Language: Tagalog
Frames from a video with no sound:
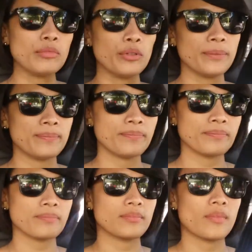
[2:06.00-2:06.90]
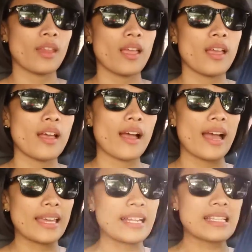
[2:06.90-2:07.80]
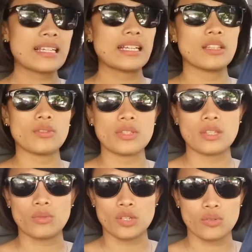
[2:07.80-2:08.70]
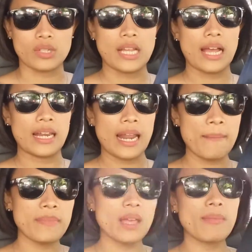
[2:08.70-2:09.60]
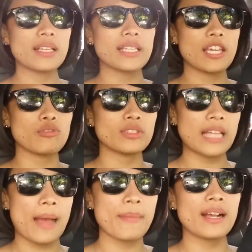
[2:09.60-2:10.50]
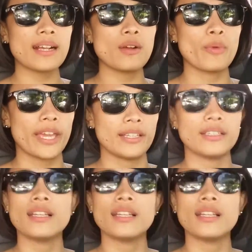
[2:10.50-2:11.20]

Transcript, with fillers: mo ay nasa ganitong sitwasyon? Alam naman niya yung tamang gawin,